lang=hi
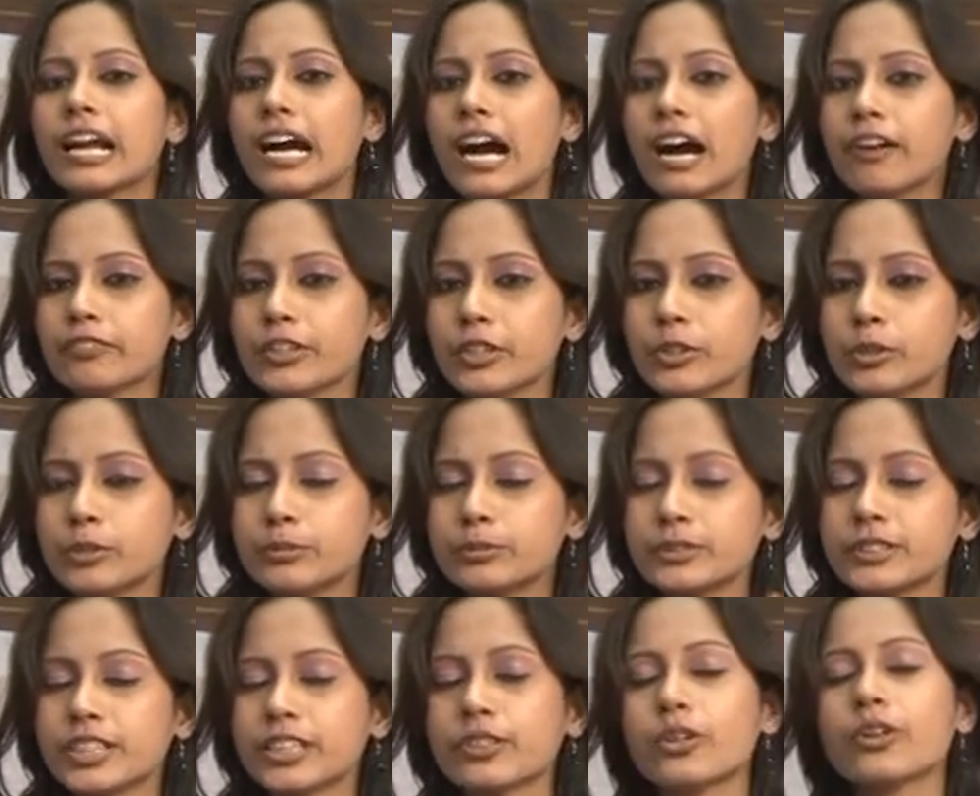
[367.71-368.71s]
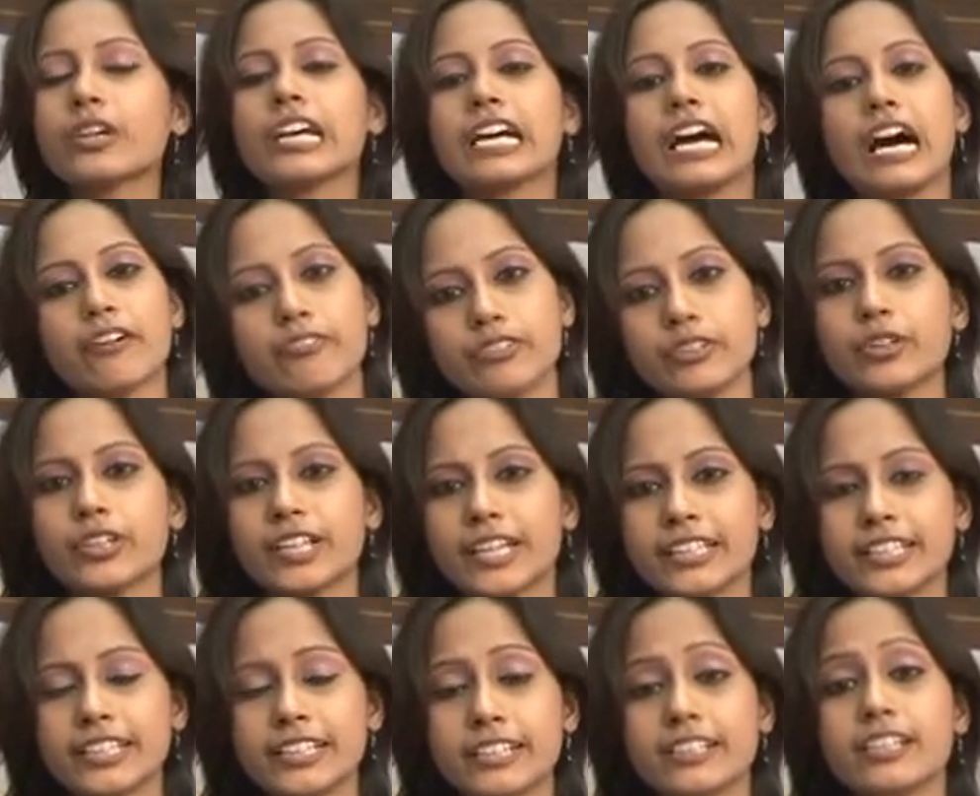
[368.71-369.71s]
काफ़ी खूबसूरत और काफ़ी
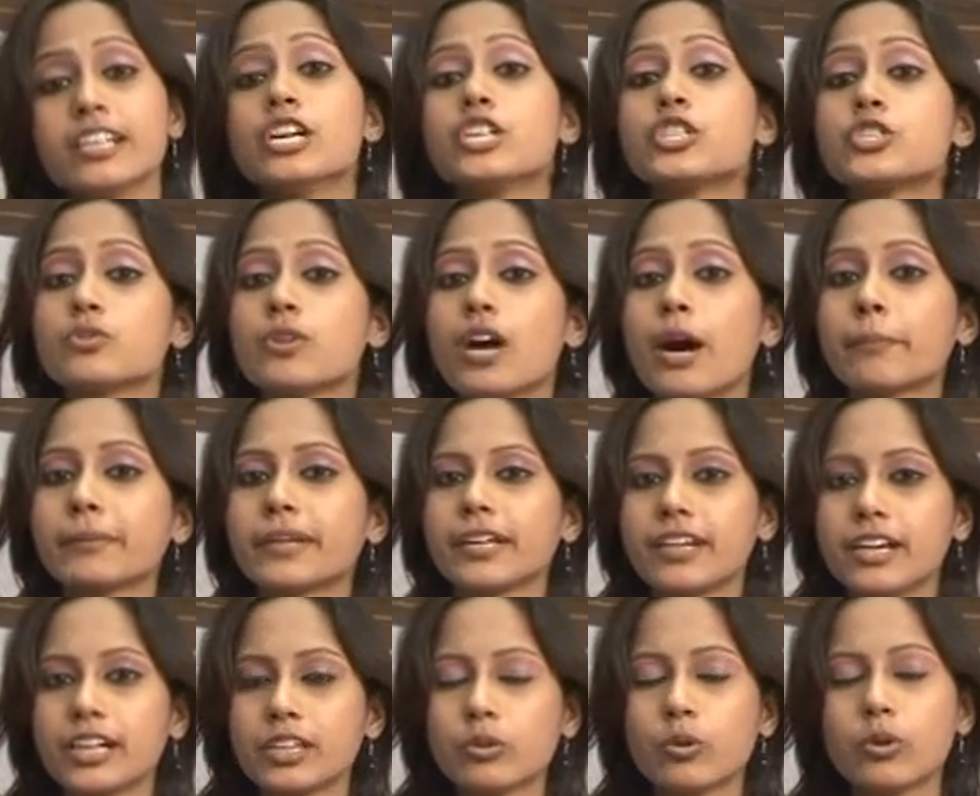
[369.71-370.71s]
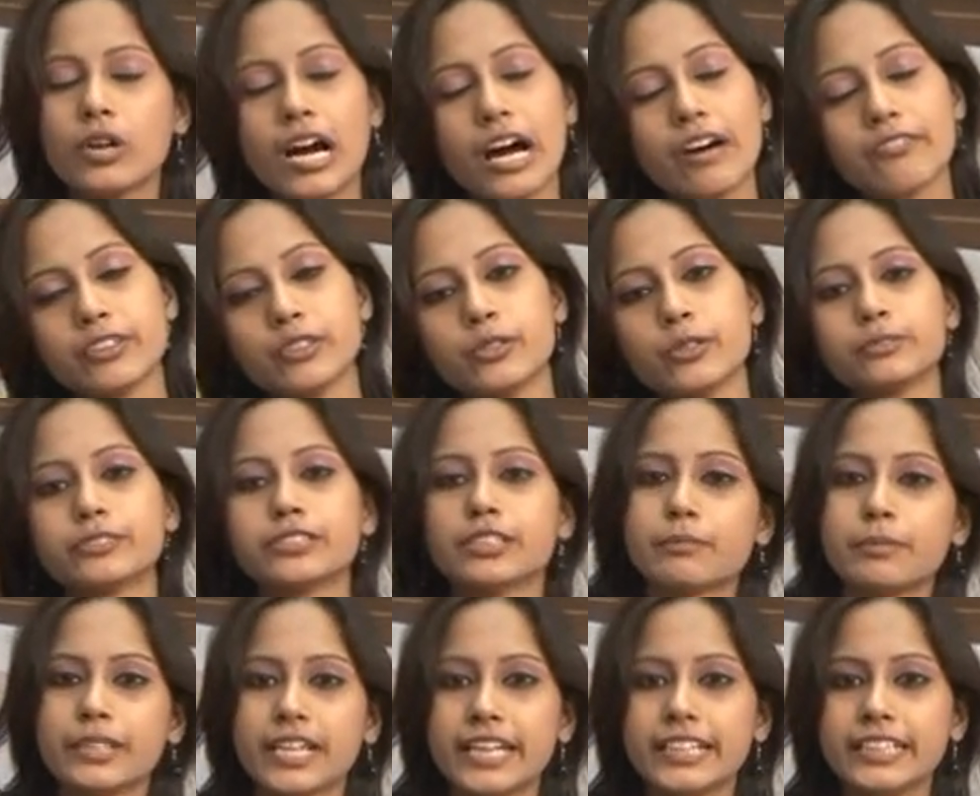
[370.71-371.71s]
ऑथेंटिक जो आपके घर को काफ़ी
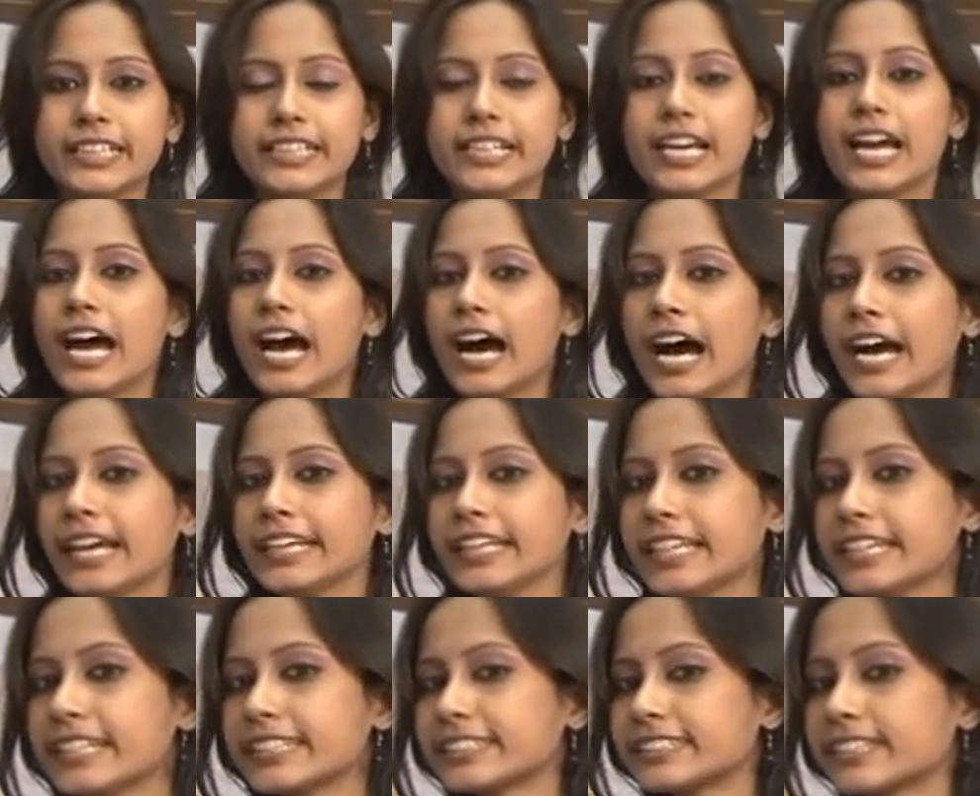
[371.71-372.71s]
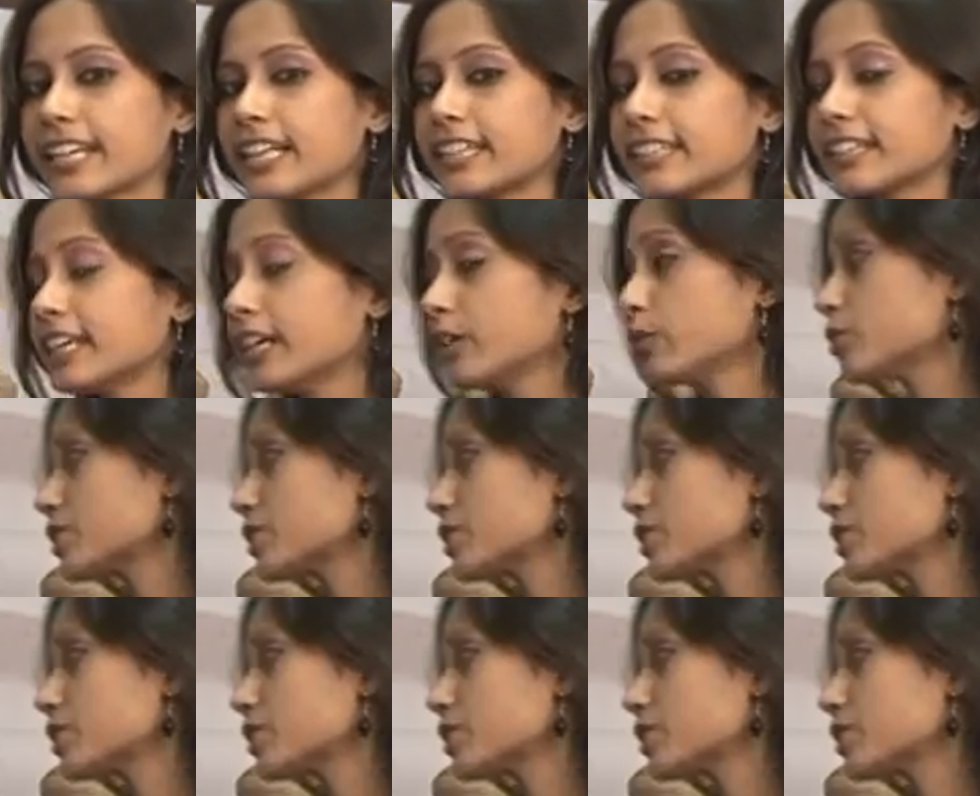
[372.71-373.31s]
खूबसूरत बनाएंगी आइए नजर डालते हैं